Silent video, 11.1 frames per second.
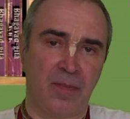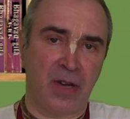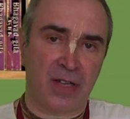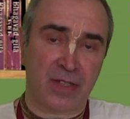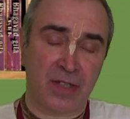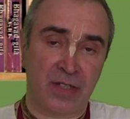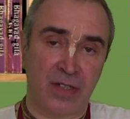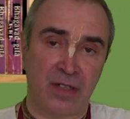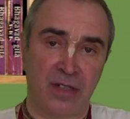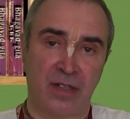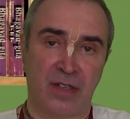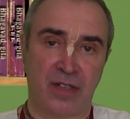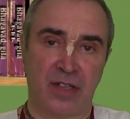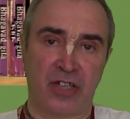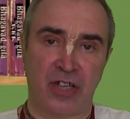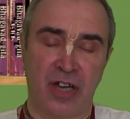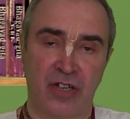обязанности, это
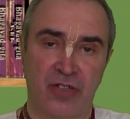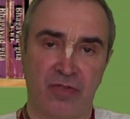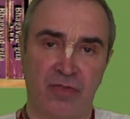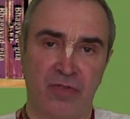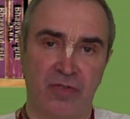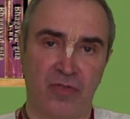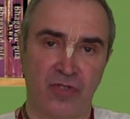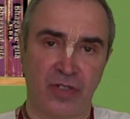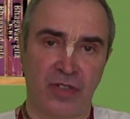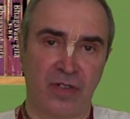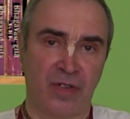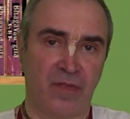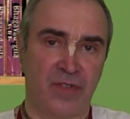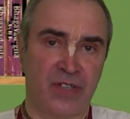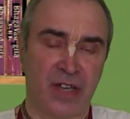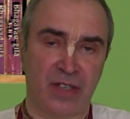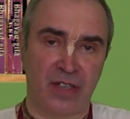означает, что он должен
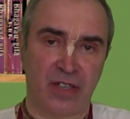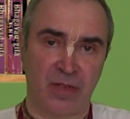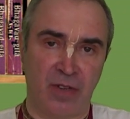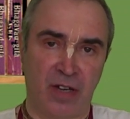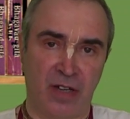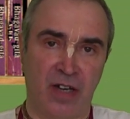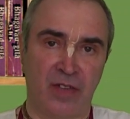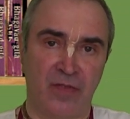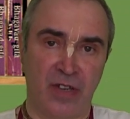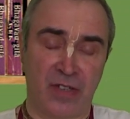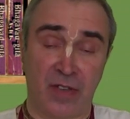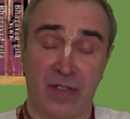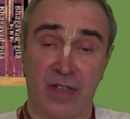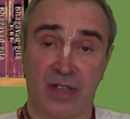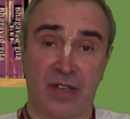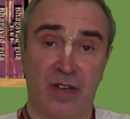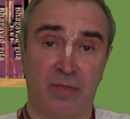взять на себя ответственность и
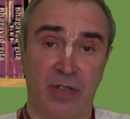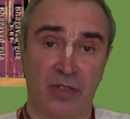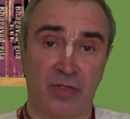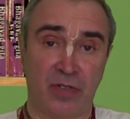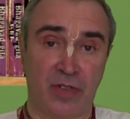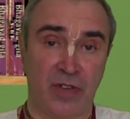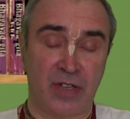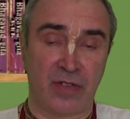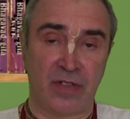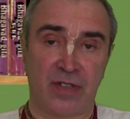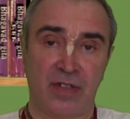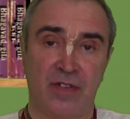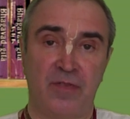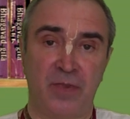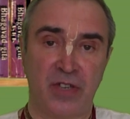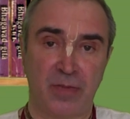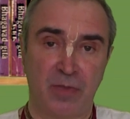закрепить эту ответственность в
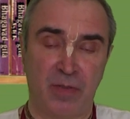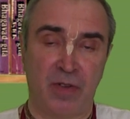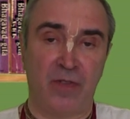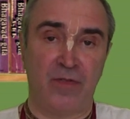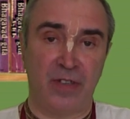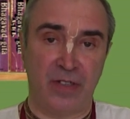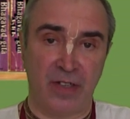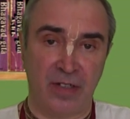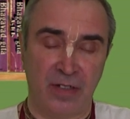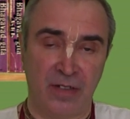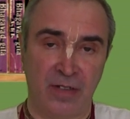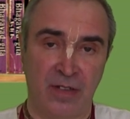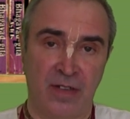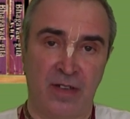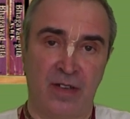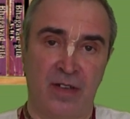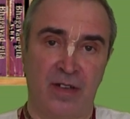письменном виде.
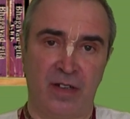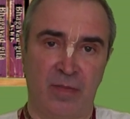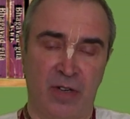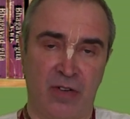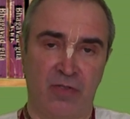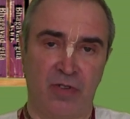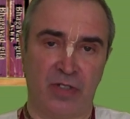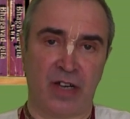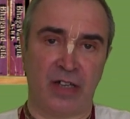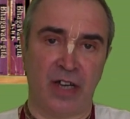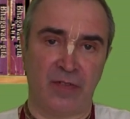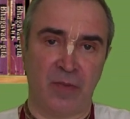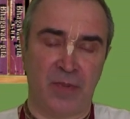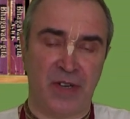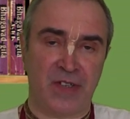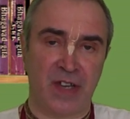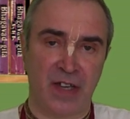Либо какой-то клятвы,
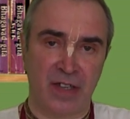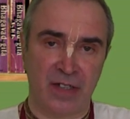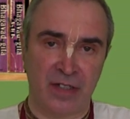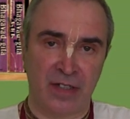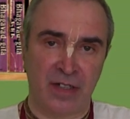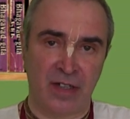присяги,